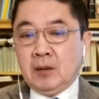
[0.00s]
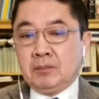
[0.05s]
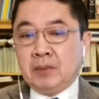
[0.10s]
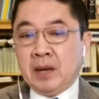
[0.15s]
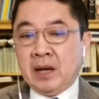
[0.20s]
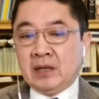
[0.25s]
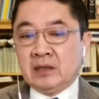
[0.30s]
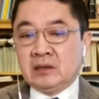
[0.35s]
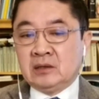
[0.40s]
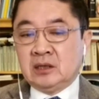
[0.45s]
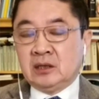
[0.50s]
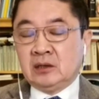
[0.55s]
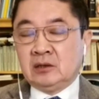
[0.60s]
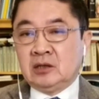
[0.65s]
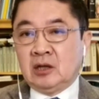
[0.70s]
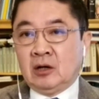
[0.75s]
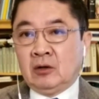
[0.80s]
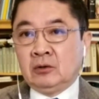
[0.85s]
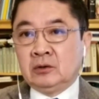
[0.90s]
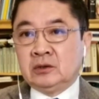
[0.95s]
北京
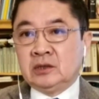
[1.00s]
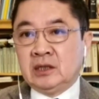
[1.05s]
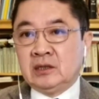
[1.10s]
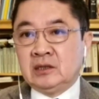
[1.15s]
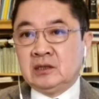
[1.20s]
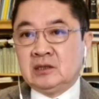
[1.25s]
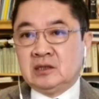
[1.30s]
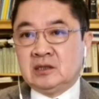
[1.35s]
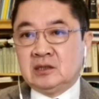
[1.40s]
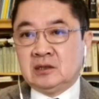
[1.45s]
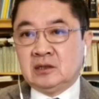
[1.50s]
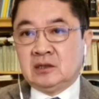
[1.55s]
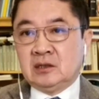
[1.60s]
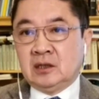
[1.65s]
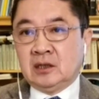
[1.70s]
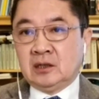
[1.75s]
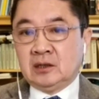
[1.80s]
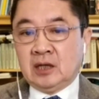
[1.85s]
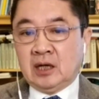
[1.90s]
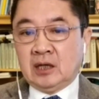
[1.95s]
调停资
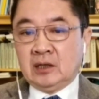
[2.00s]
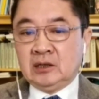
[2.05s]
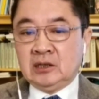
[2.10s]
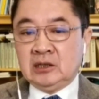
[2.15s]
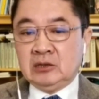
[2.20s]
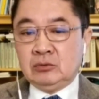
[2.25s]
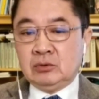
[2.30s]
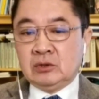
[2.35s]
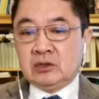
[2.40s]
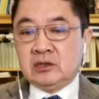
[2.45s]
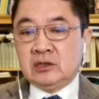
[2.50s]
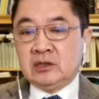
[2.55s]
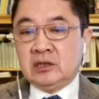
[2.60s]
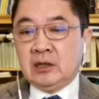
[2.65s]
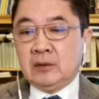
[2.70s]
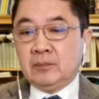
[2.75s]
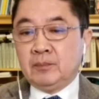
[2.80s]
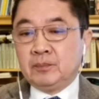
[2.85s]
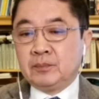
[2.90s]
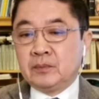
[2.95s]
格的依据之
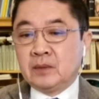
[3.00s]
一。